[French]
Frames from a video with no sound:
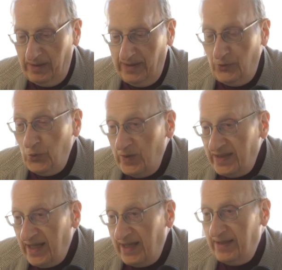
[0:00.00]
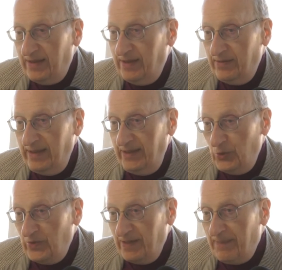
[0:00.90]
Les deux liens, les
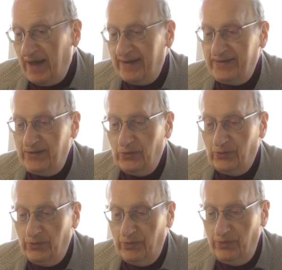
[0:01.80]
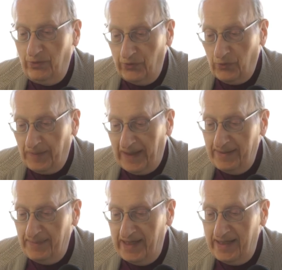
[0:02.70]
deux séparations ne sont pas
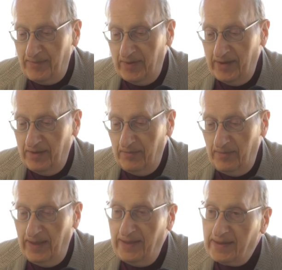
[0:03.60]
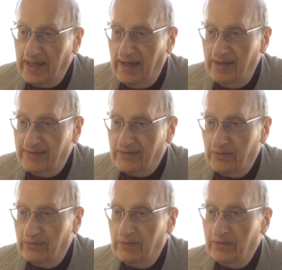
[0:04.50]
les mêmes, mais elles
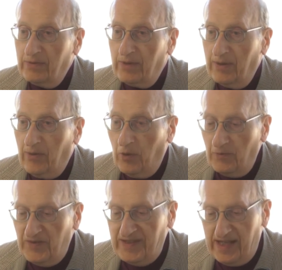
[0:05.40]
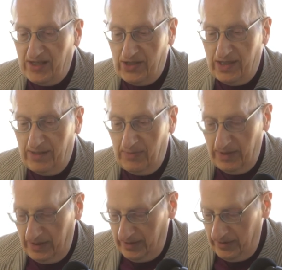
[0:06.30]
sont envisageables
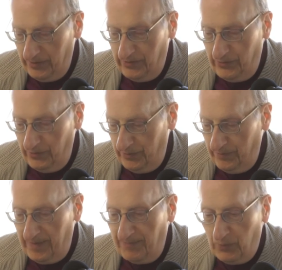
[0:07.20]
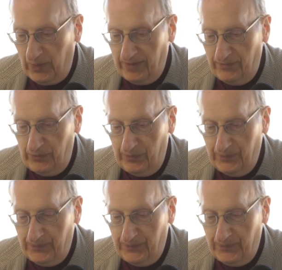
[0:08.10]
du même point de vue.